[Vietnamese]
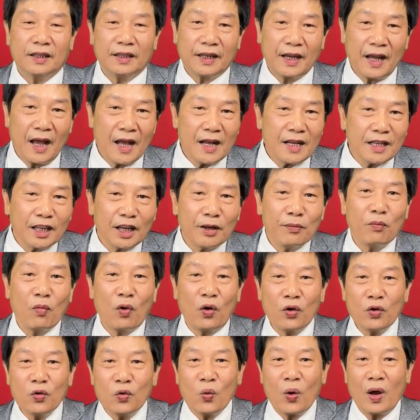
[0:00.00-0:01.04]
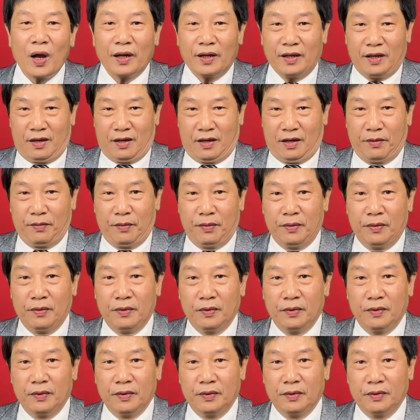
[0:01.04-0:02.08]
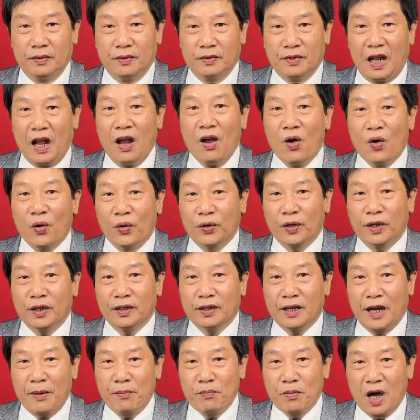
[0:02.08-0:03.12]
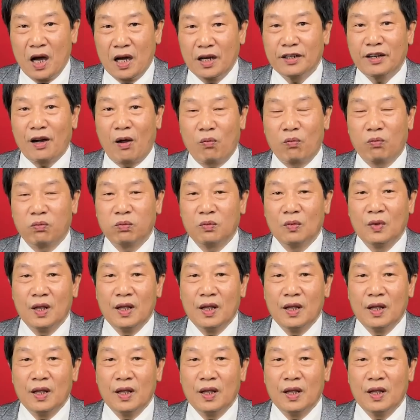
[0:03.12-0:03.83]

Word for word: các cái mối quan hệ xã hội thì đã mở rộng